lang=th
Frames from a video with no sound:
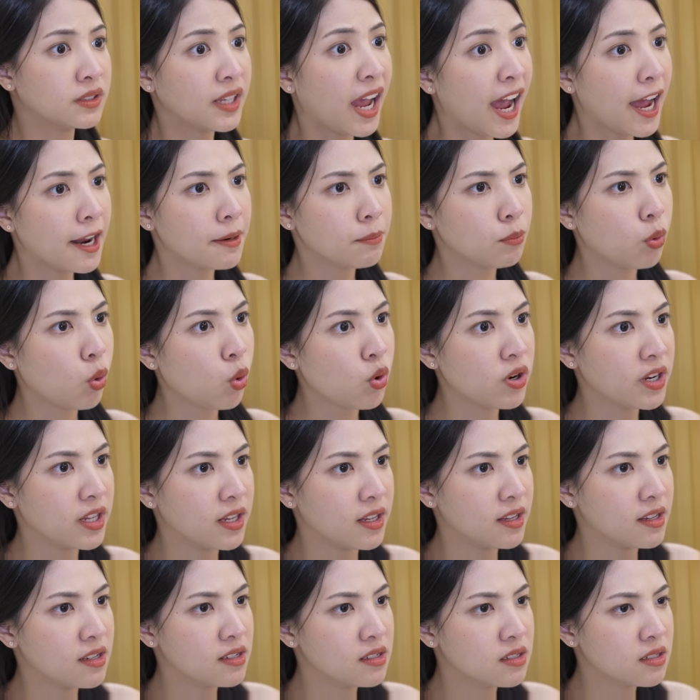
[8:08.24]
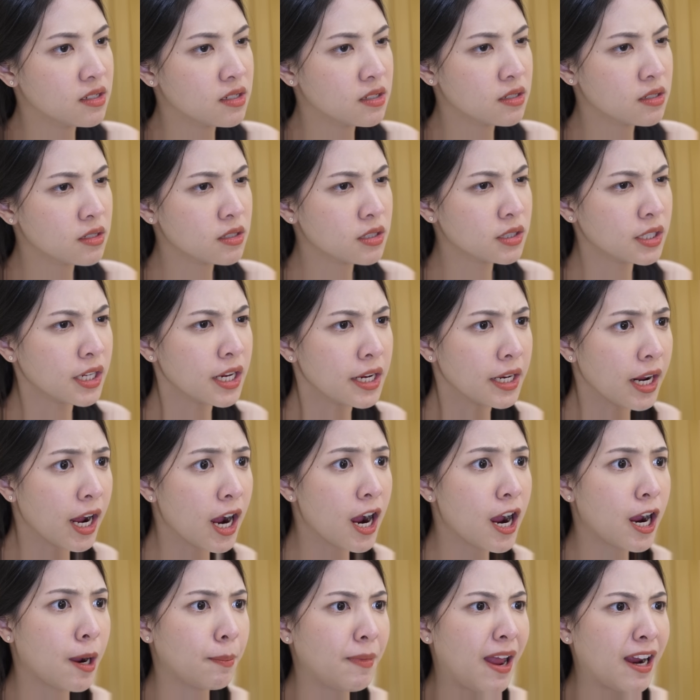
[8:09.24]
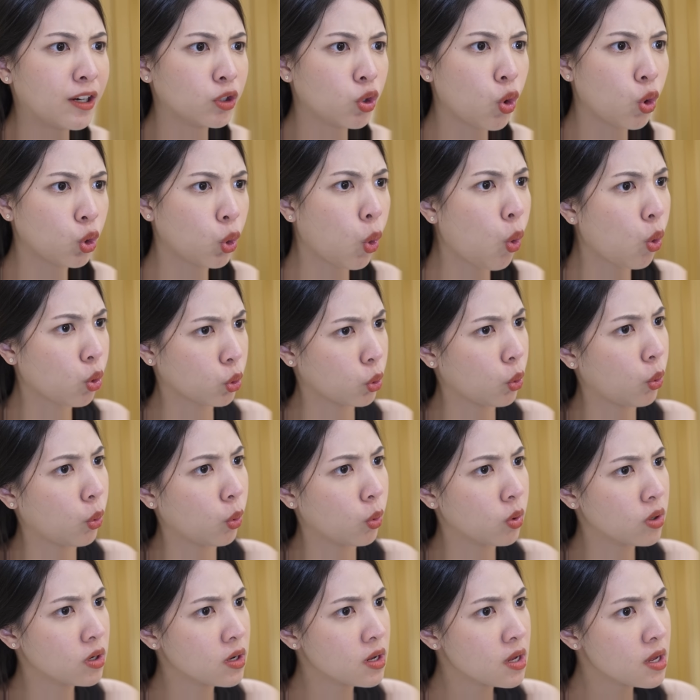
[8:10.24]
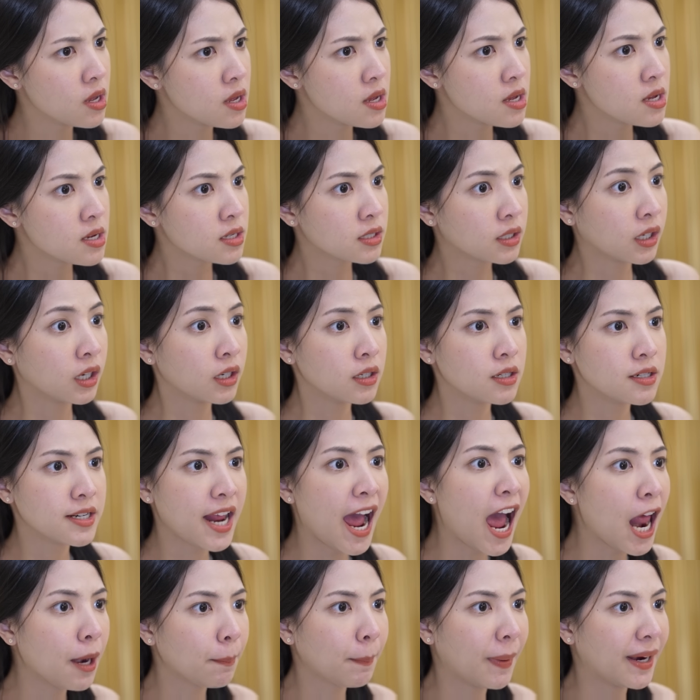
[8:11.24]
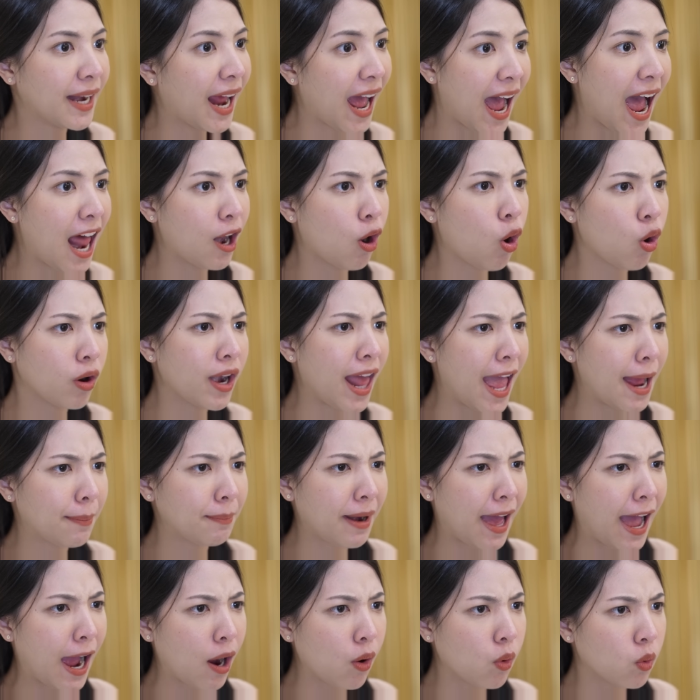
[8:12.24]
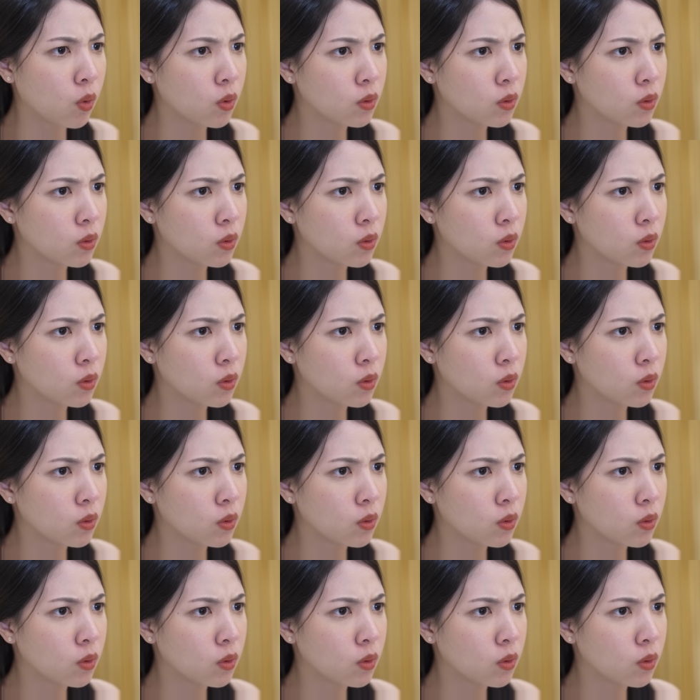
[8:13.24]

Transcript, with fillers: ท่านผู้นี้ที่เธอกำลังดูถูกอยู่คือท่านประธานโรงแรมเรา